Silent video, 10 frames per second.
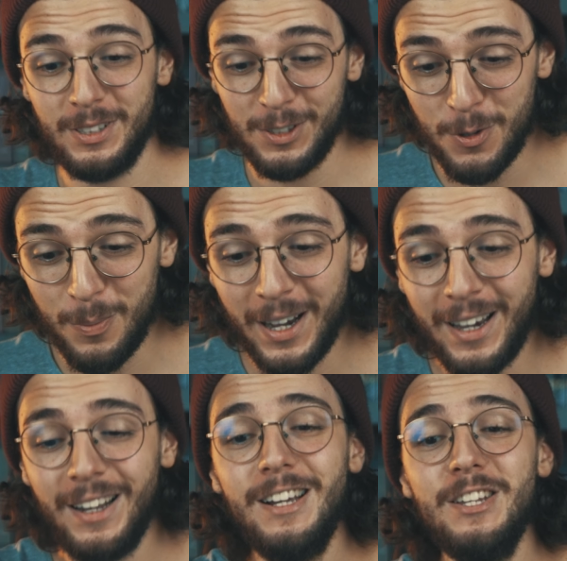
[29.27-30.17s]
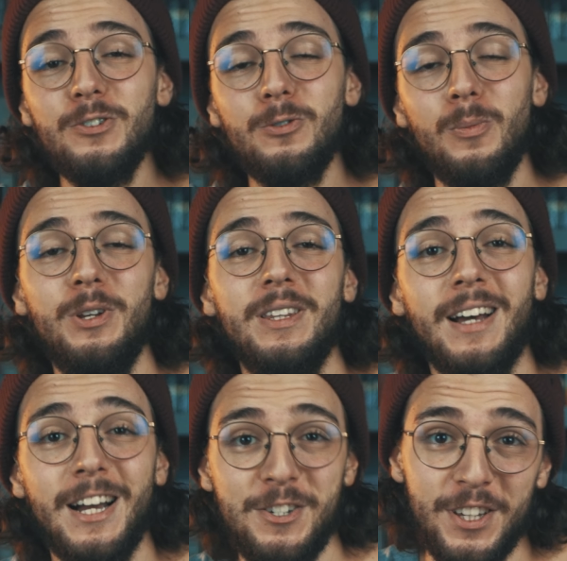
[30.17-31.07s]
existe uma grande comunidade
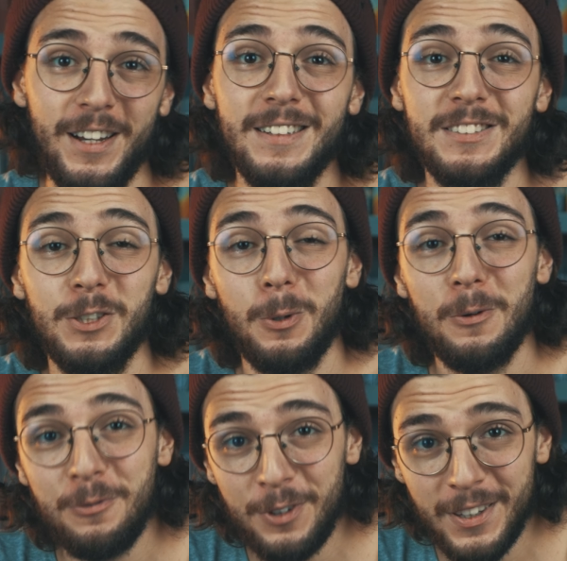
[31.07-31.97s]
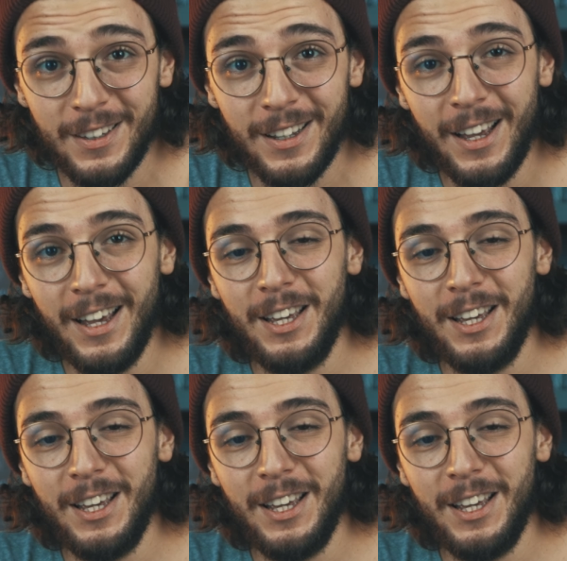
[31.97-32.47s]
universidade, que gasta sua vida